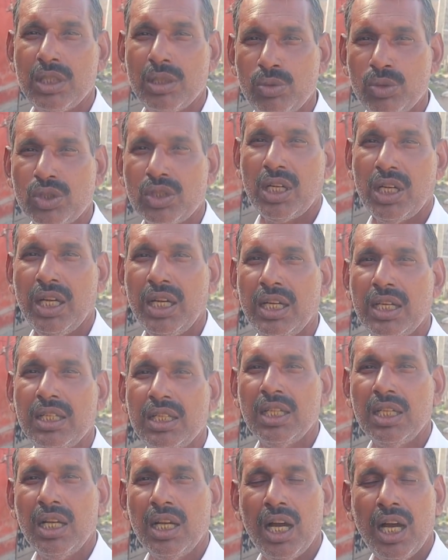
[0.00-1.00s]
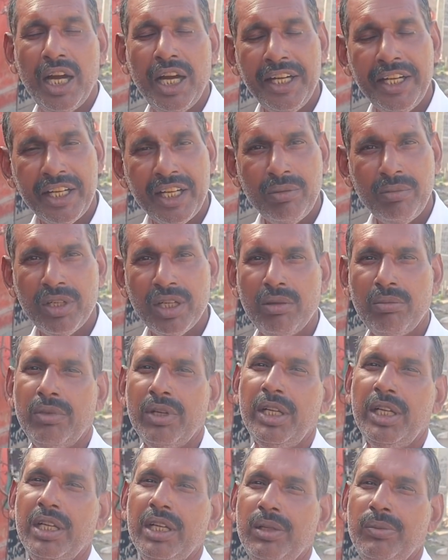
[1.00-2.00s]
जब उसका आया आई में
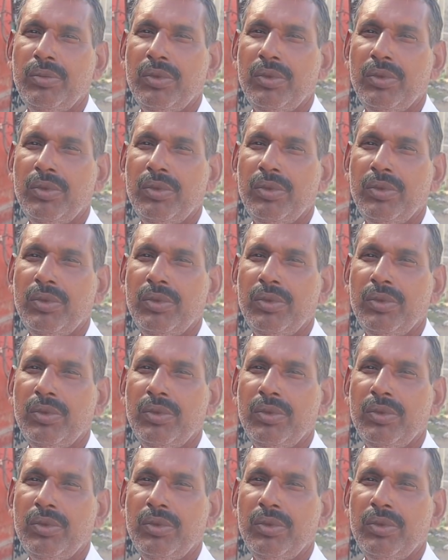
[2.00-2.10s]
नंबर ही नहीं